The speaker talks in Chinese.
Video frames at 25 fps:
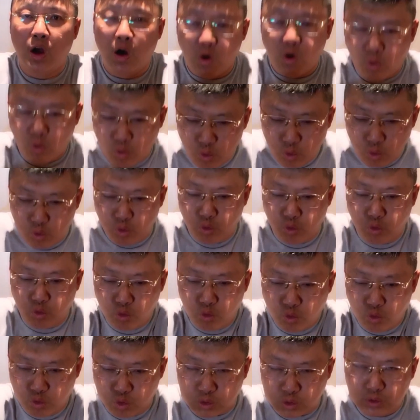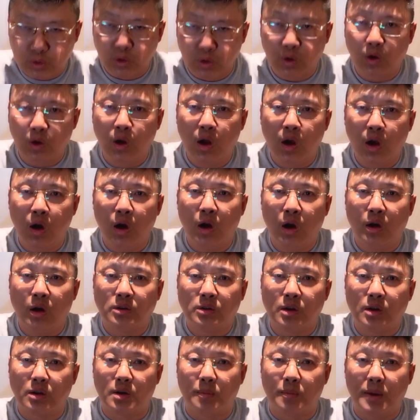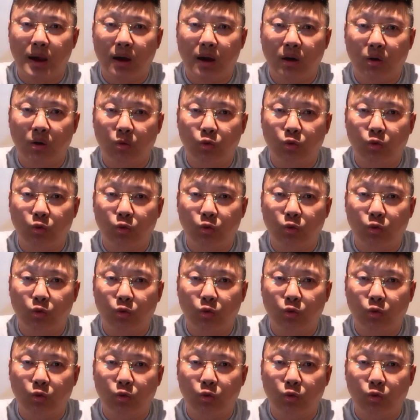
五五五叫什么呀？